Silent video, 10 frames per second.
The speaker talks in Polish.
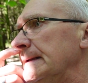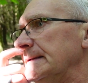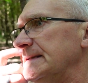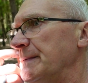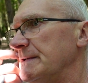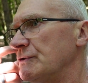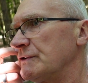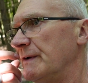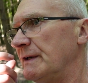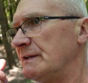E, zapisał się w
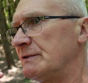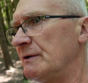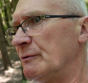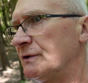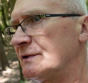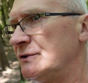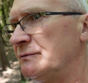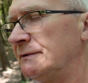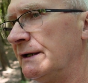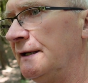swojej historii, miał
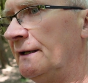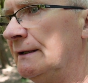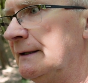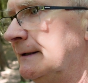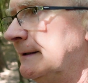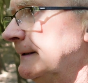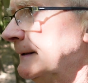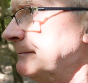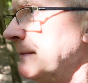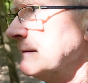dosyć takie e,
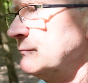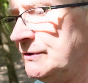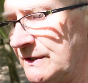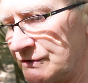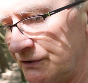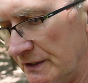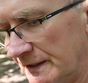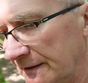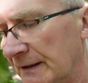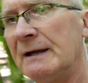bujne
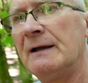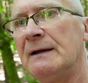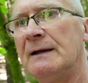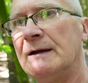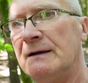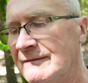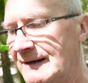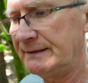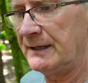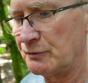życie e,
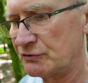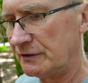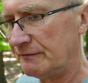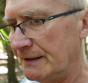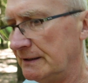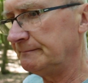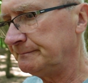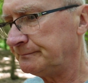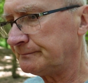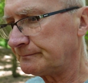walki, poszukiwaniem